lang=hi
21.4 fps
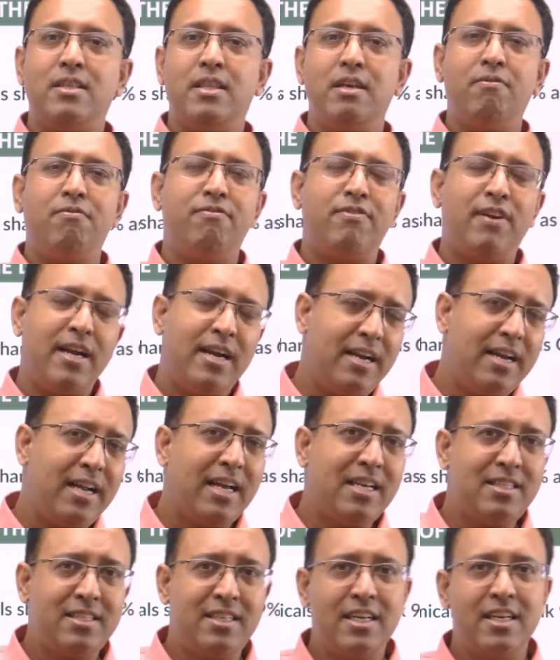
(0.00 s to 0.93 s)
थे
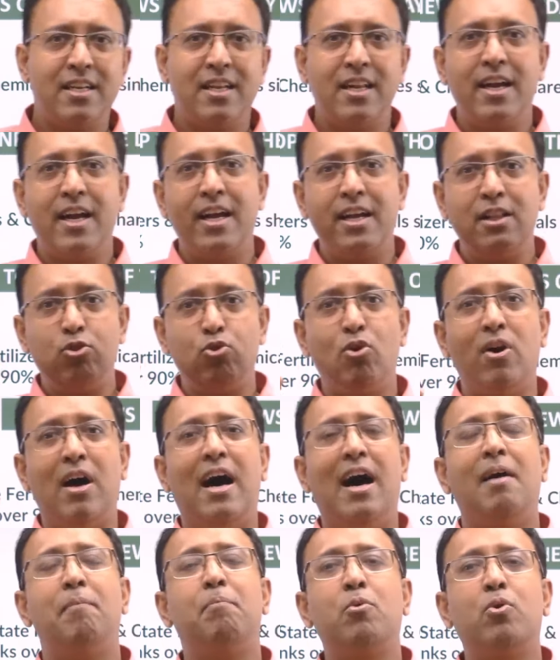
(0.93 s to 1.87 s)
फंटास्टिक गए तो
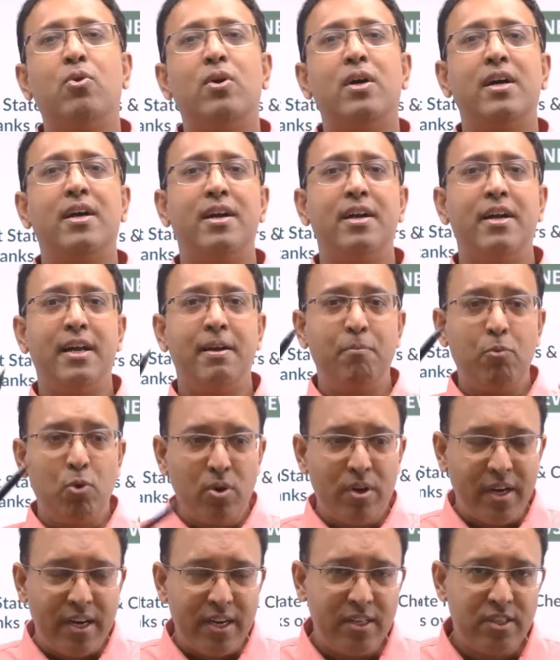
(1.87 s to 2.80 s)
आपको अगर डेमो
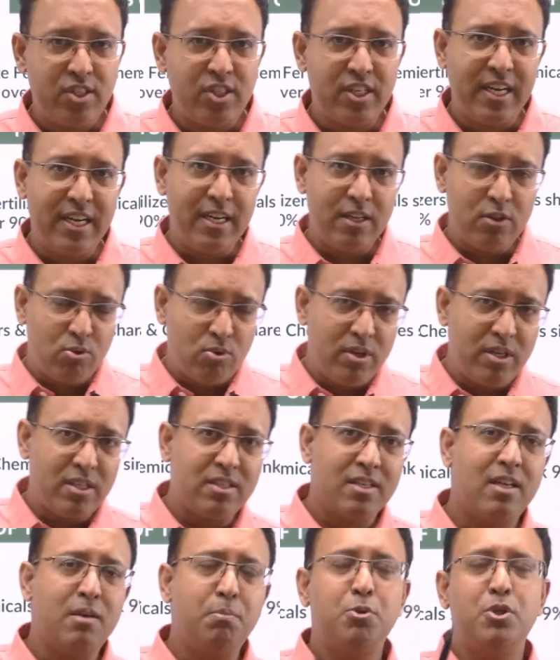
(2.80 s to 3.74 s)
ट्रेड्स चाहिए तो
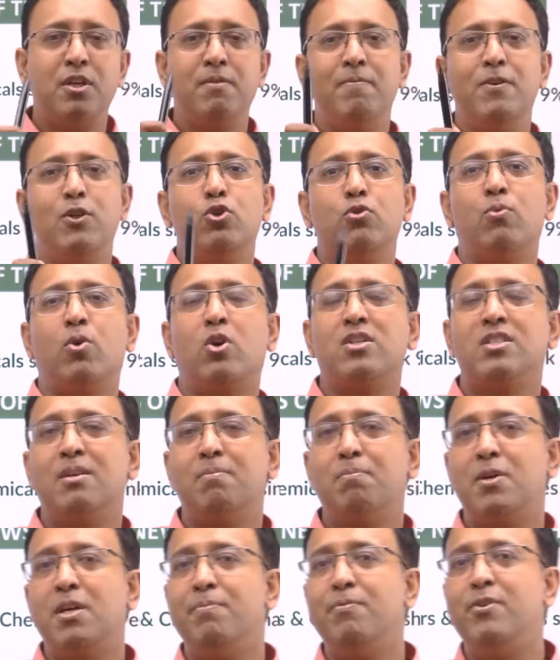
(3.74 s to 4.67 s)
डिस्क्रिप्शन में जो व्हाट्सअप
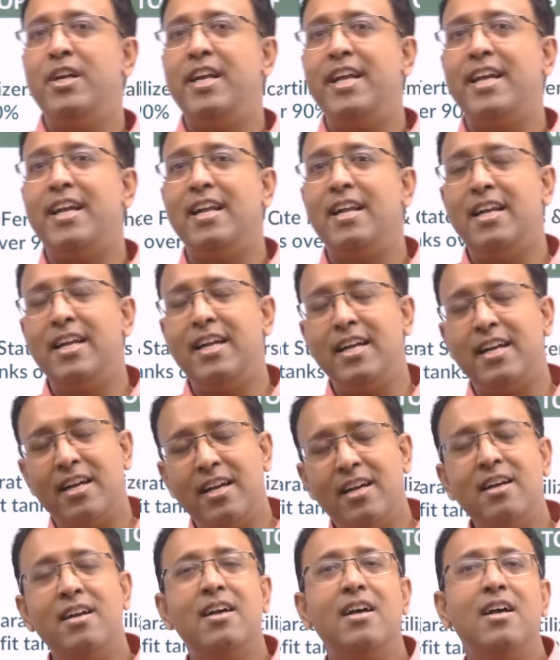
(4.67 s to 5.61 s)
कम्युनिटी की लिंक
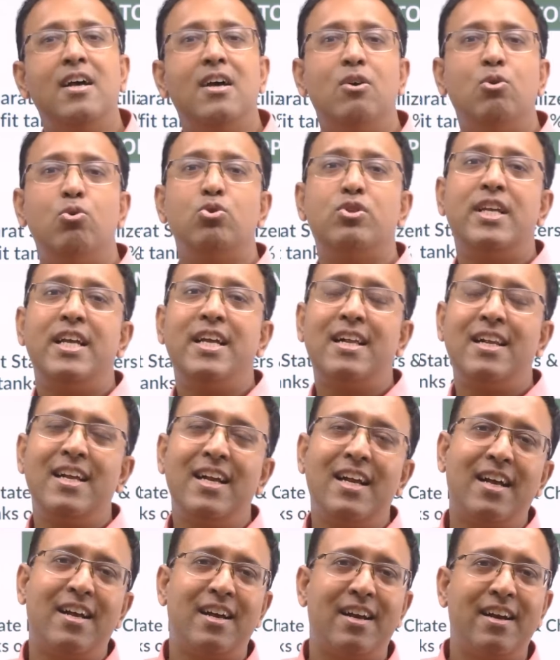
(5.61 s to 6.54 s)
है उसे क्लिक
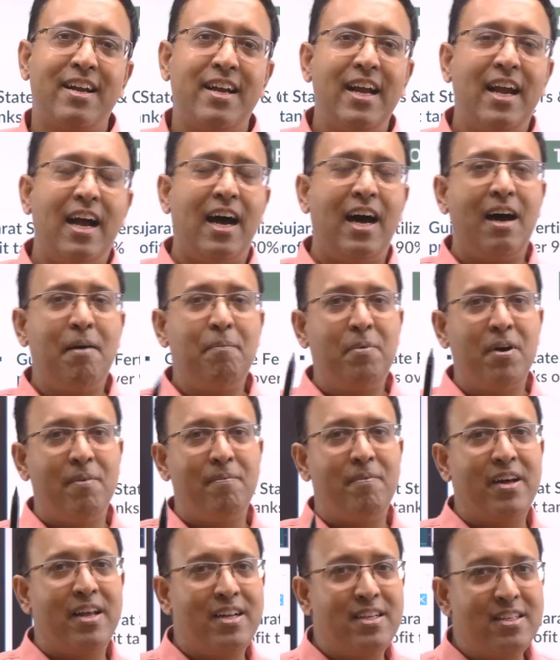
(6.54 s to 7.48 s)
करके आप
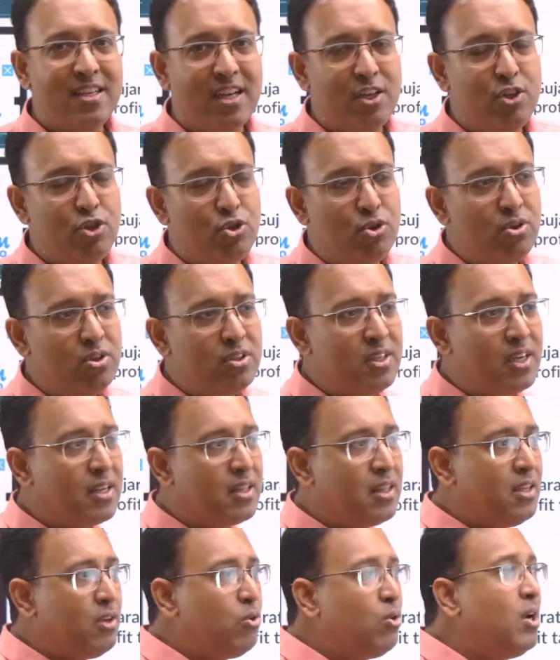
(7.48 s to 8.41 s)
हमारे साथ जुड़
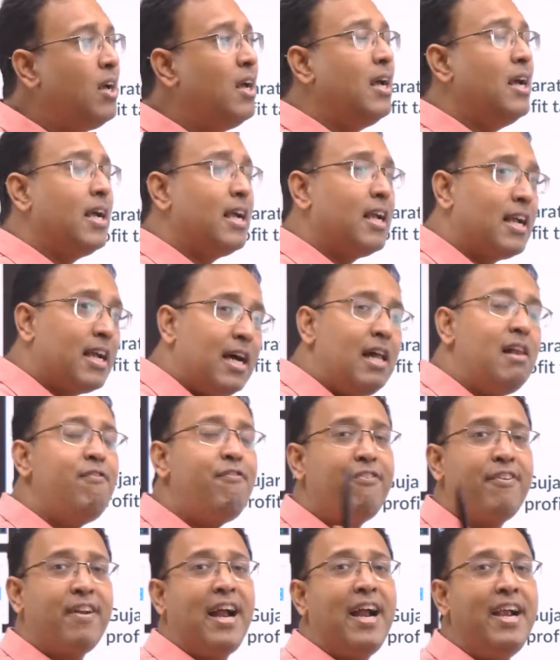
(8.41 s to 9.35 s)
सकते हो कल
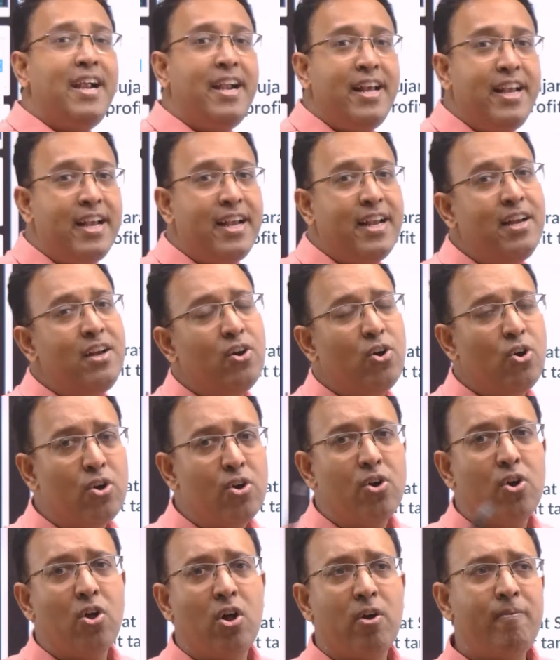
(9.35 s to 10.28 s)
फ्राइडे है और
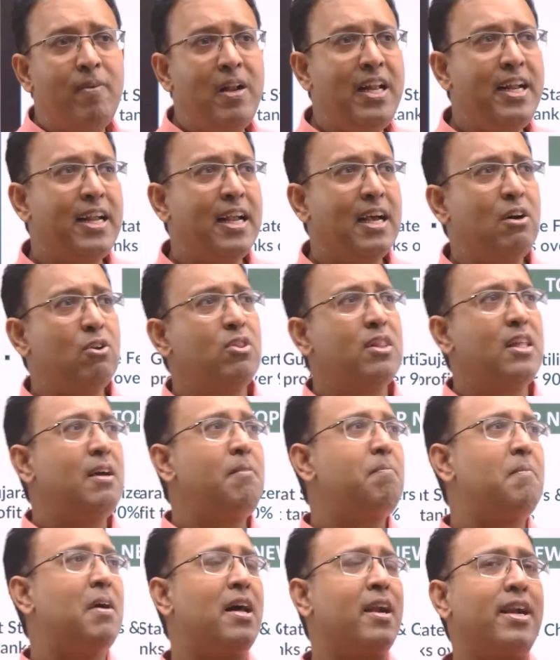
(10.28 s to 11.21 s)
नॉर्मली क्या होता है
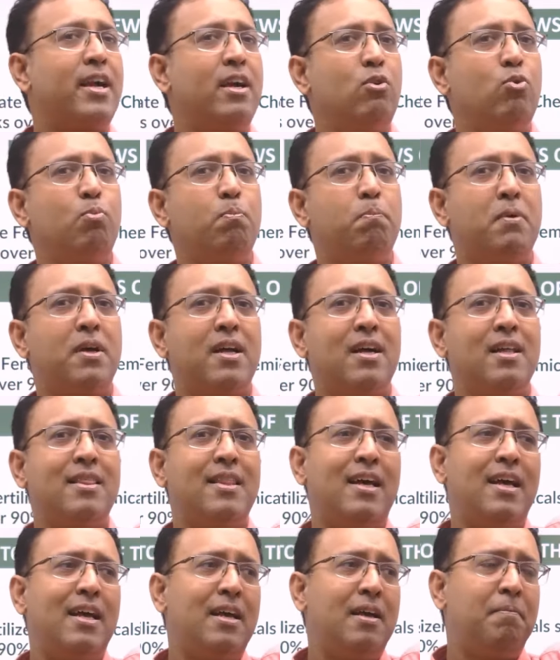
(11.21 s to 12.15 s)
मार्केट ऊपर
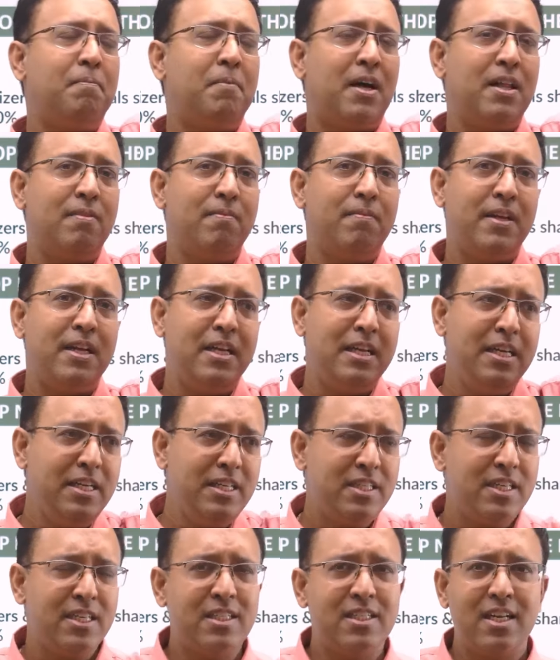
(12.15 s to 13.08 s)
आता है बाद में
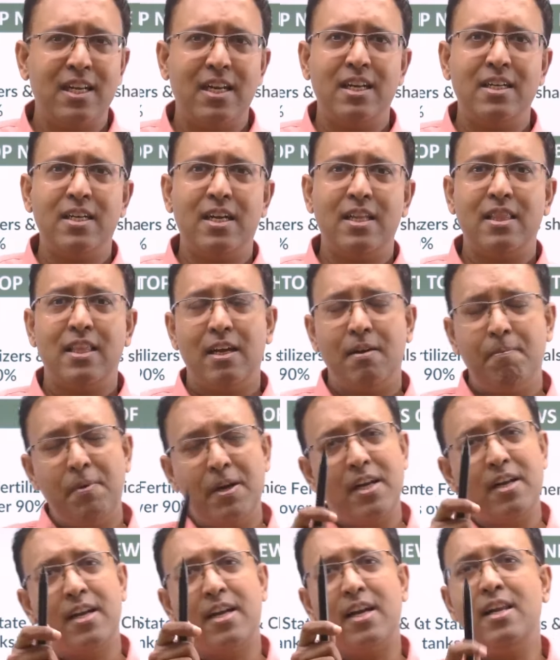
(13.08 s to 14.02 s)
नीचे चला जाता है बट
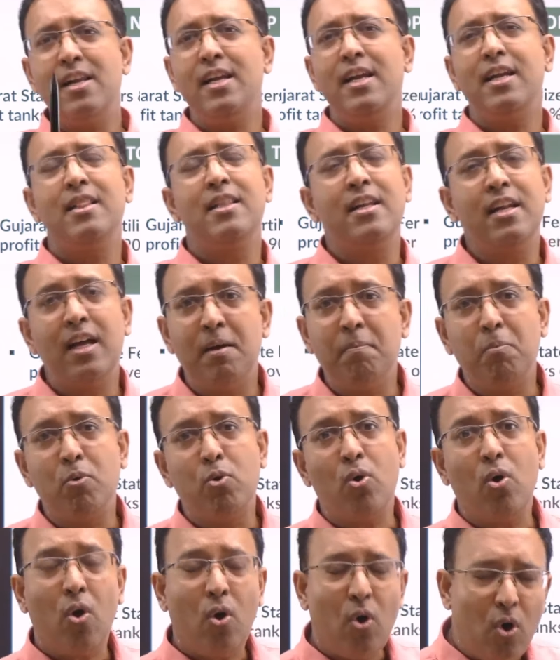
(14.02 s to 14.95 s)
कल के दिन
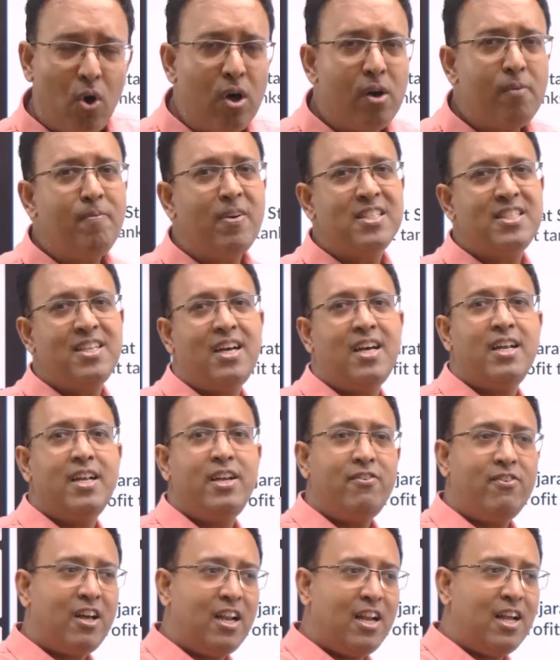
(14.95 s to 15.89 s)
आपको और मज़ा आने
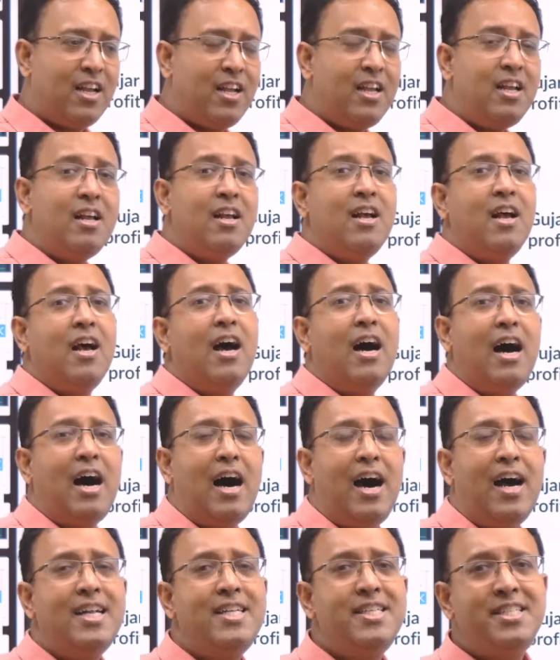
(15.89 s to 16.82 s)
वाला है
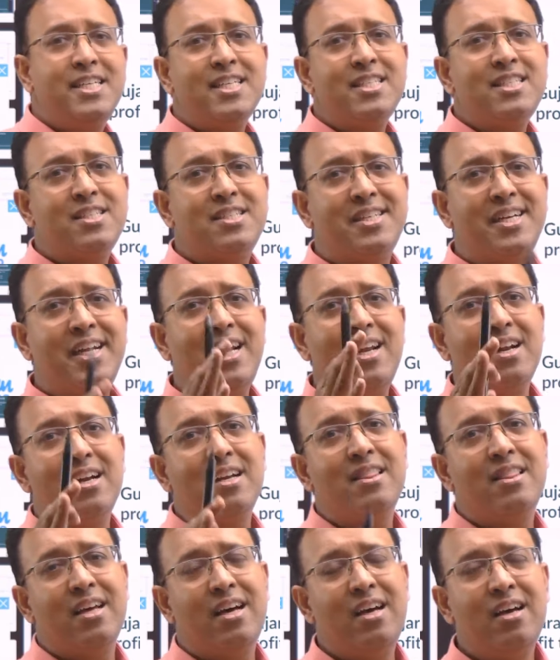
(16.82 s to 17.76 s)
आज जस्ट ट्रेलर
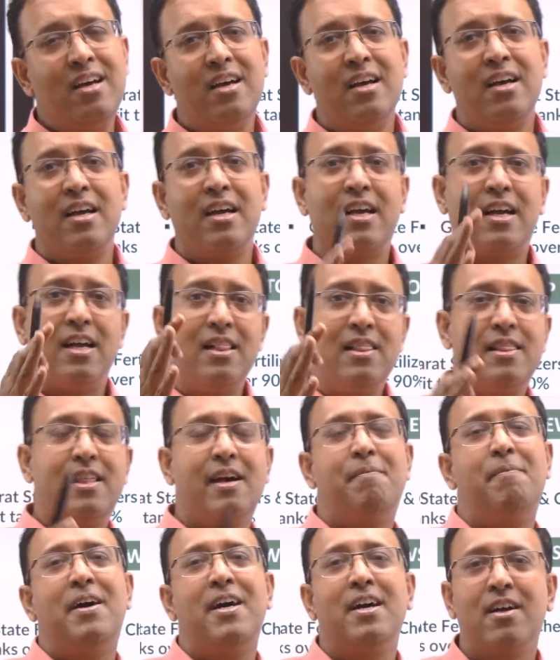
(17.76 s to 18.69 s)
था कल
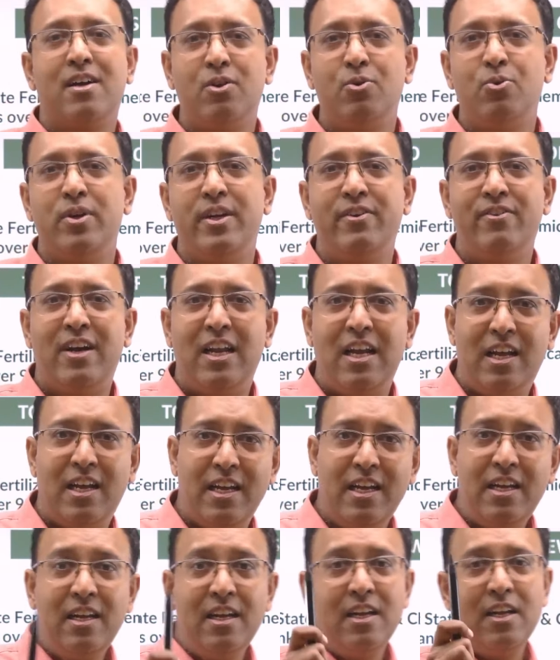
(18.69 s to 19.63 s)
धमाका होने वाला
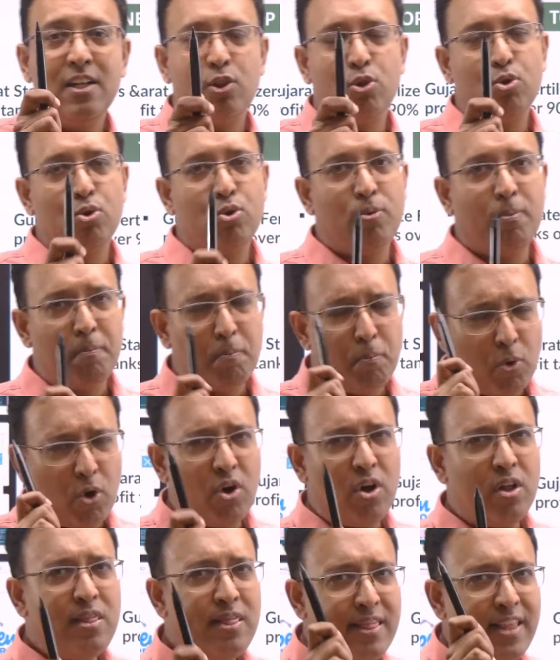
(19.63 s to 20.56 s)
है तो
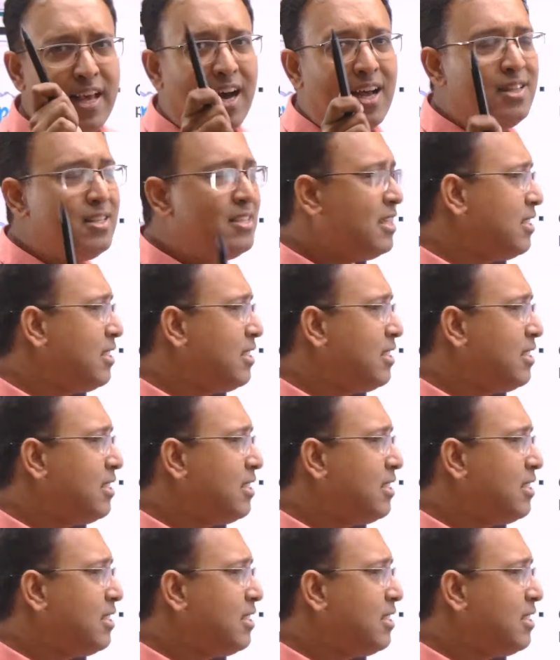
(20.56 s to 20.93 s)
बहुत ध्यान से